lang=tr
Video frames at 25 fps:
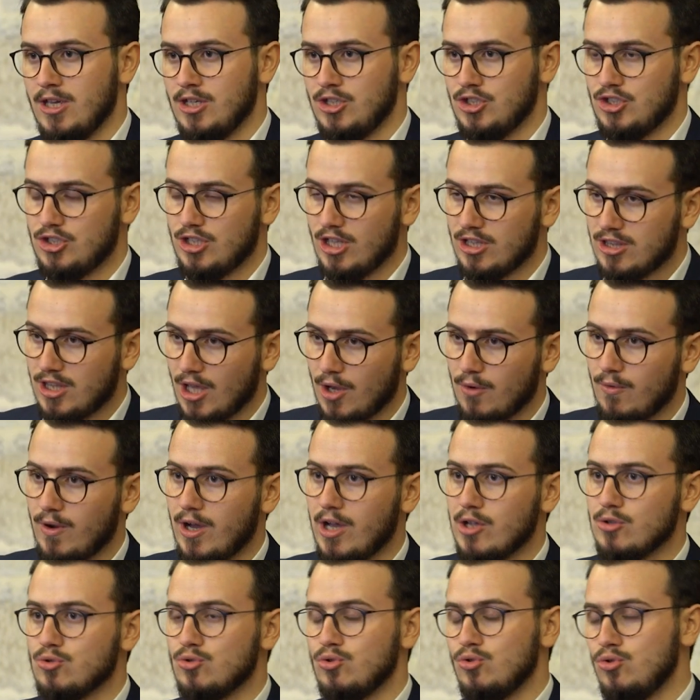İşte
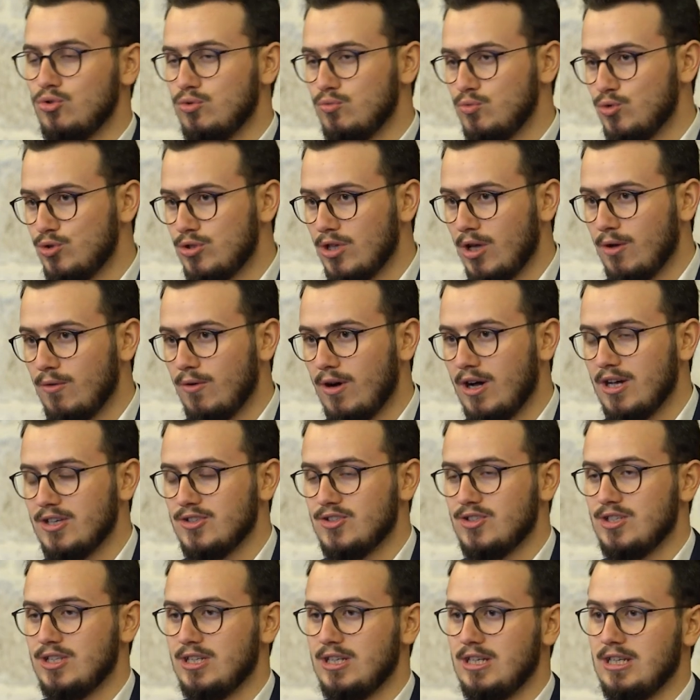tevazuyu,
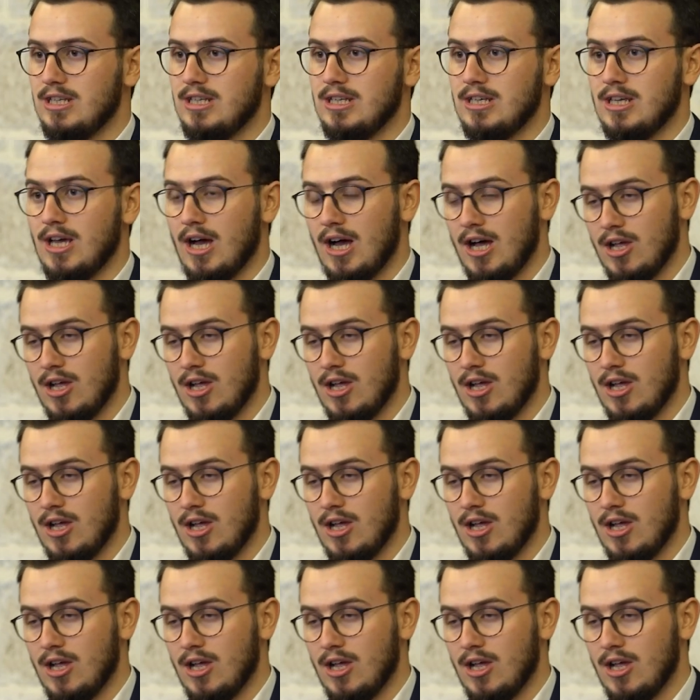mütevaziliği,